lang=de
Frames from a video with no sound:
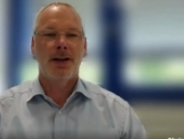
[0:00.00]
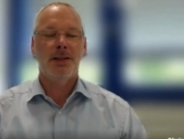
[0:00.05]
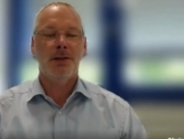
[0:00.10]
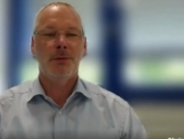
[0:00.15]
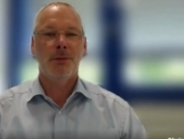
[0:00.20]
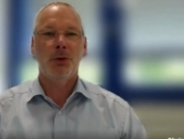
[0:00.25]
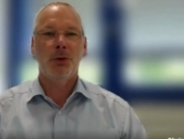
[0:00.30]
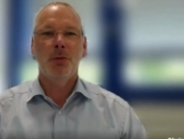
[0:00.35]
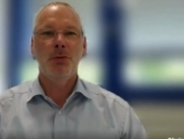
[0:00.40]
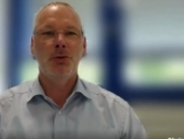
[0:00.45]

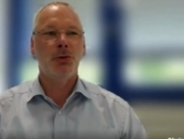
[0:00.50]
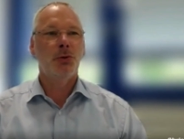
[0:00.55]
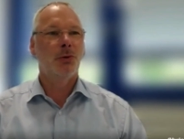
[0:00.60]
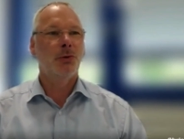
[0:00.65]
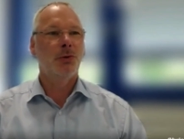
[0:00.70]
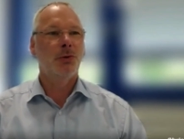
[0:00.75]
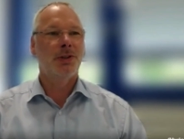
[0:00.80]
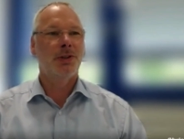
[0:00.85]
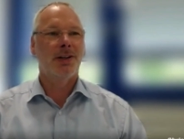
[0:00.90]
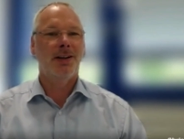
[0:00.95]
willkommen, schönen
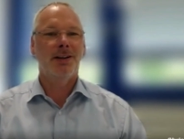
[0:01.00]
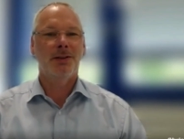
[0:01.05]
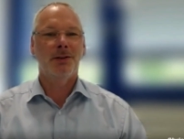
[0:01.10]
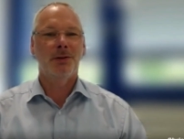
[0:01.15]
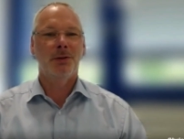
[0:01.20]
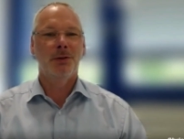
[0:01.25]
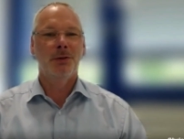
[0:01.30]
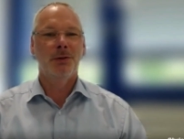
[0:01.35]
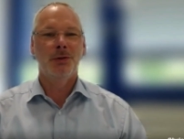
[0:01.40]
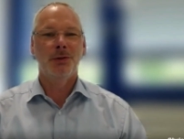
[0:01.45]
guten Tag
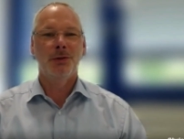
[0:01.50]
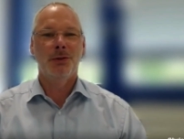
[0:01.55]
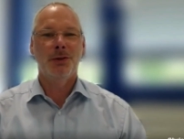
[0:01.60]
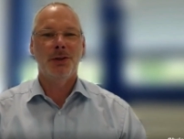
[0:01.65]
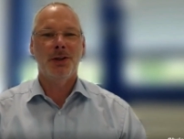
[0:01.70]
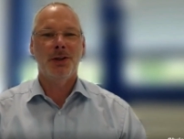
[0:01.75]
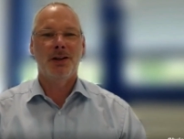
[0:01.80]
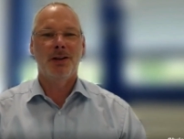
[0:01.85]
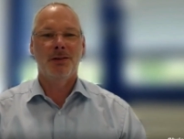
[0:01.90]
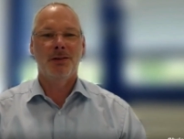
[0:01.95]
und äh,
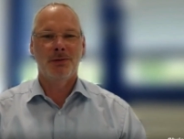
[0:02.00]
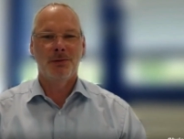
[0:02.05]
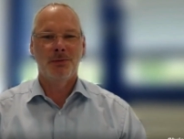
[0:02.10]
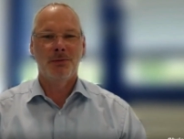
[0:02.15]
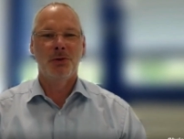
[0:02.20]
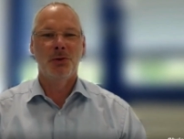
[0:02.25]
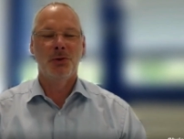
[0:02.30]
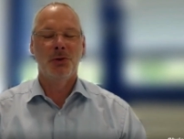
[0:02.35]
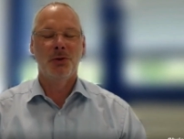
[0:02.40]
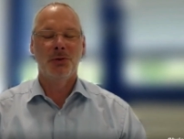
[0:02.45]
ja,
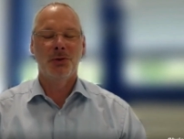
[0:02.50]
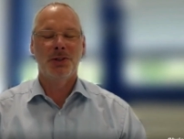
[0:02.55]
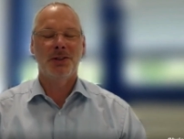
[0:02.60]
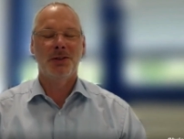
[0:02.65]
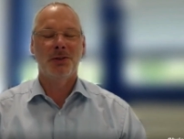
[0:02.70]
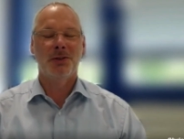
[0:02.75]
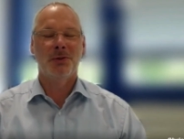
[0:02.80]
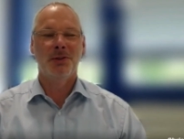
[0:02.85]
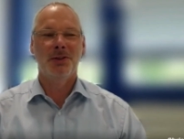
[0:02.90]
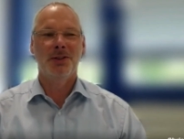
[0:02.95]
schönen guten Tag in die
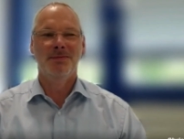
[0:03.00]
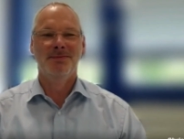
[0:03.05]
Runde.